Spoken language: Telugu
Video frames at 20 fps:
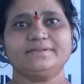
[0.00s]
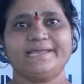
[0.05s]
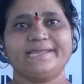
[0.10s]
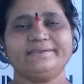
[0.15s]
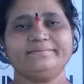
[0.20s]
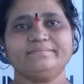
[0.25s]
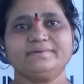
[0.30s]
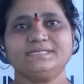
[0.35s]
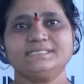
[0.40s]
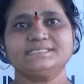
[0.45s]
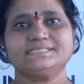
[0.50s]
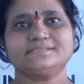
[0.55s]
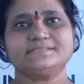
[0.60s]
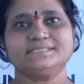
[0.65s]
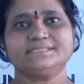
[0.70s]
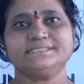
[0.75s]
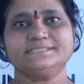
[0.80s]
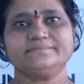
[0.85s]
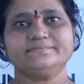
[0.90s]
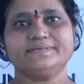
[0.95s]
నైన్ మంత్స్
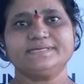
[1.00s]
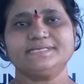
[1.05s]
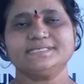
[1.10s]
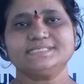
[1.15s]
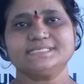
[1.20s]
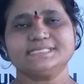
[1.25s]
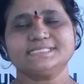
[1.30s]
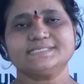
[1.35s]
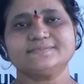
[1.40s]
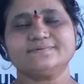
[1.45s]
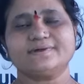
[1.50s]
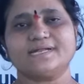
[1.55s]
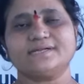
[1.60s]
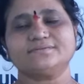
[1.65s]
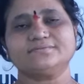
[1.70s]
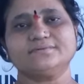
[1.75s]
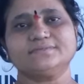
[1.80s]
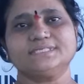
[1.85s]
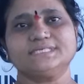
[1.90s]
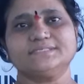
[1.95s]
నుంచి మెడిసిన్స్
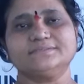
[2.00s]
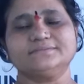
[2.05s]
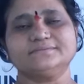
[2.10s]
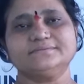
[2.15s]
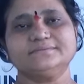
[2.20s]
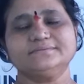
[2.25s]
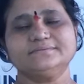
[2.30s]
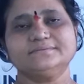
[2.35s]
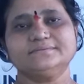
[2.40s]
వాడుతున్నాను